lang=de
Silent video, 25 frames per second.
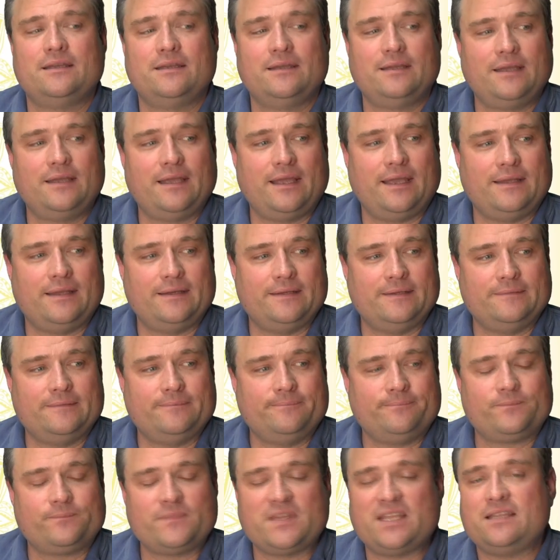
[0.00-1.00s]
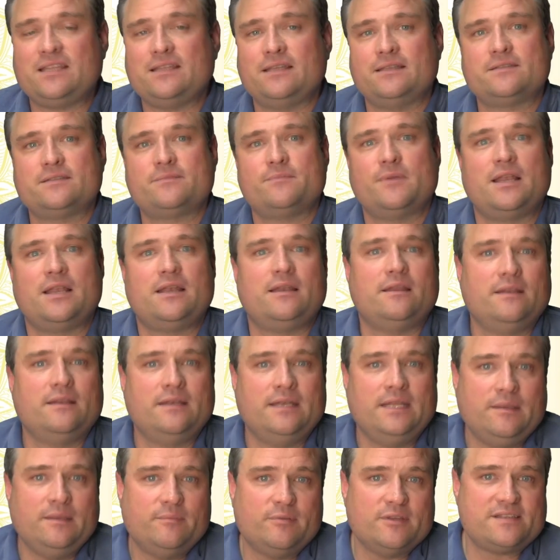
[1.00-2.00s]
einen, ich nenne es mal,
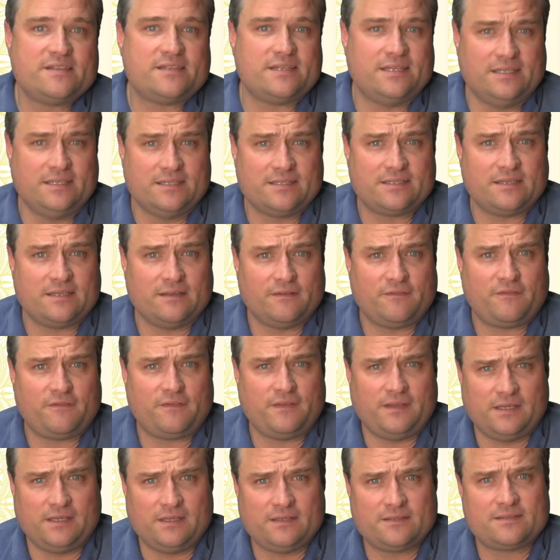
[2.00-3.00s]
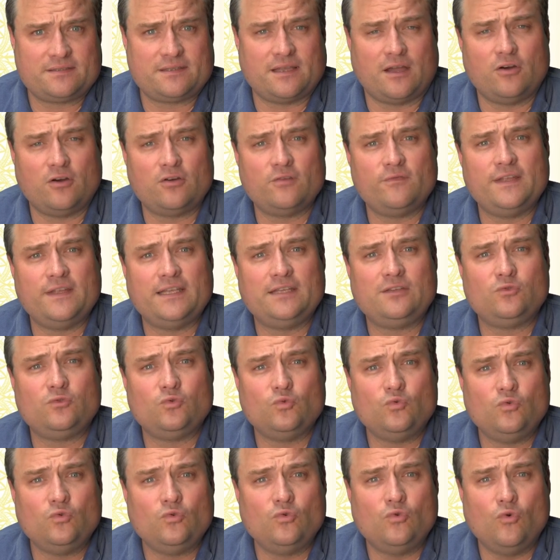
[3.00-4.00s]
Liebesdienst erfährst, auch wenn
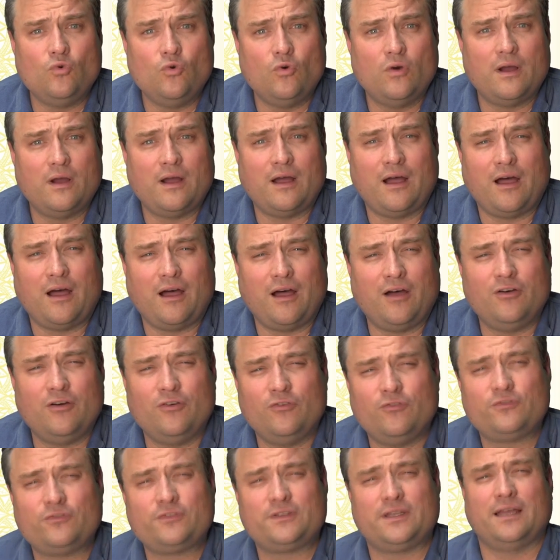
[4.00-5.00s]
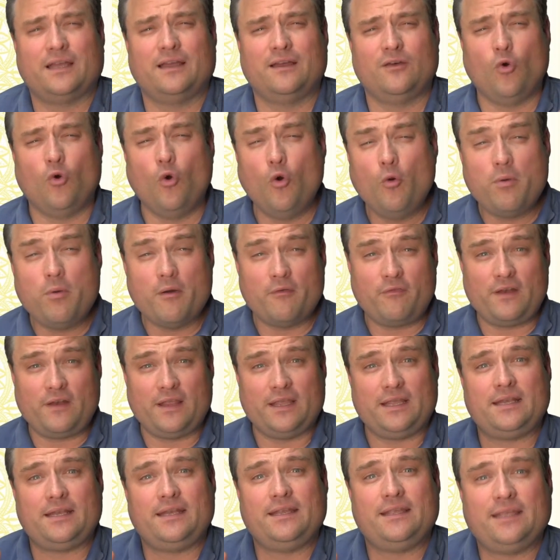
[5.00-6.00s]
du auf der
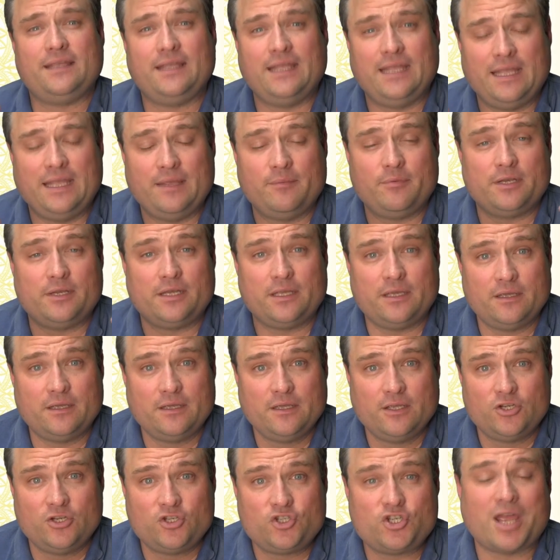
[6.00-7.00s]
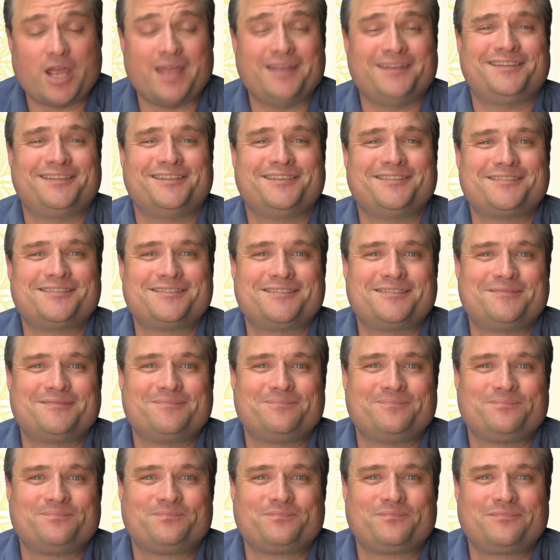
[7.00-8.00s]
oberflächlichen Ebene scheiterst.
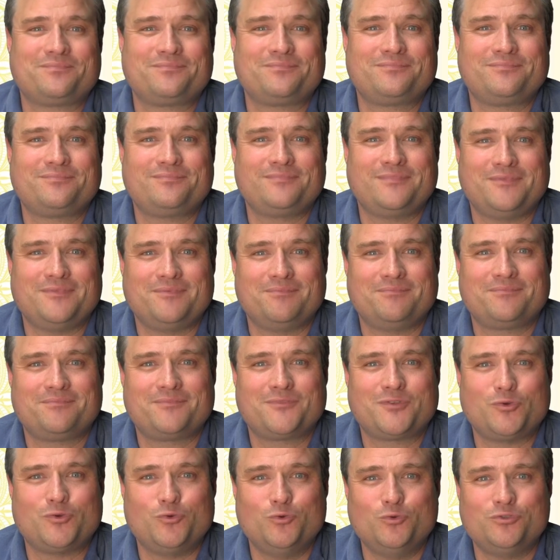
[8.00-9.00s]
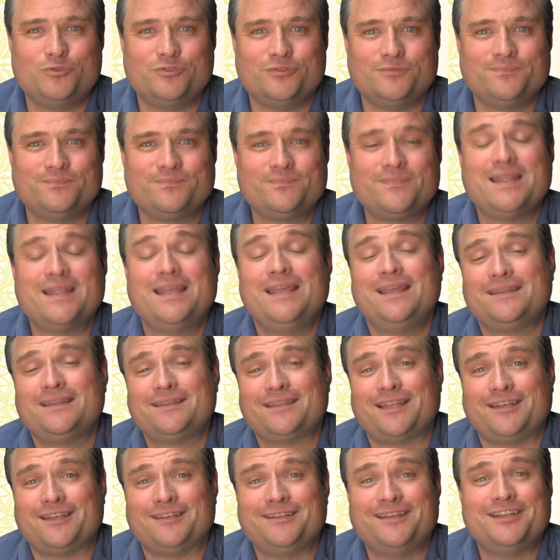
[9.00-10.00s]
Gut,
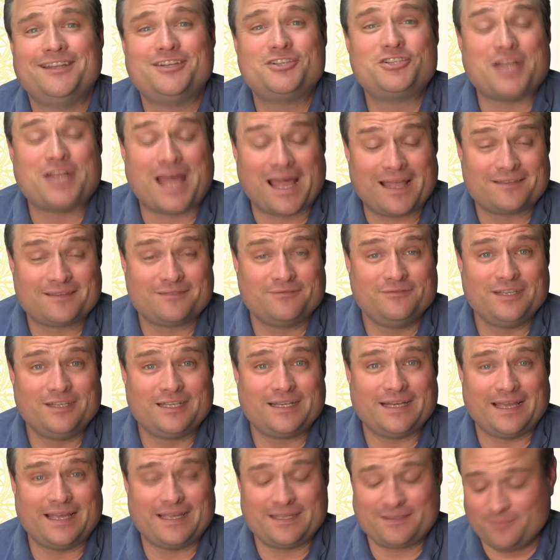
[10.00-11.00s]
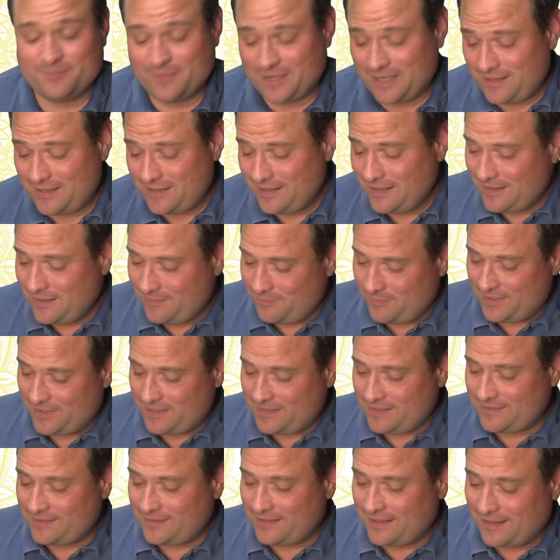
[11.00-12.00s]
dann starten wir gleich mal
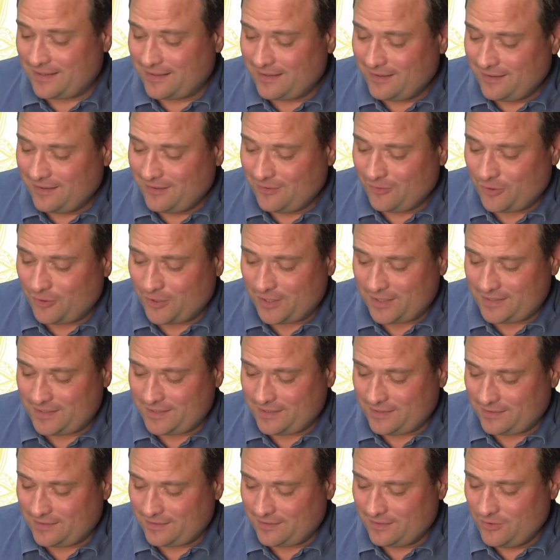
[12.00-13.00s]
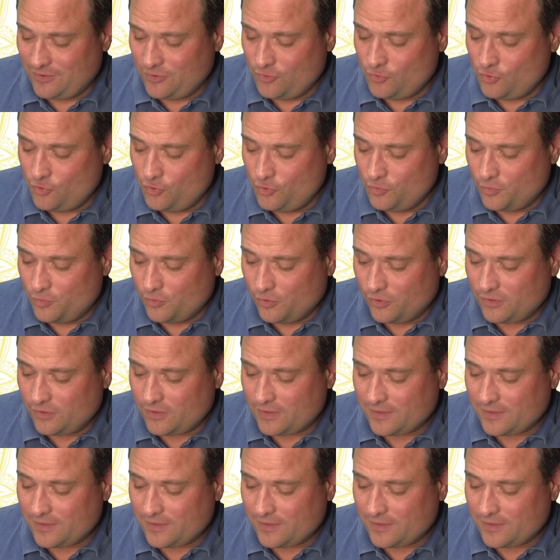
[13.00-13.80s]
mit der heutigen Übung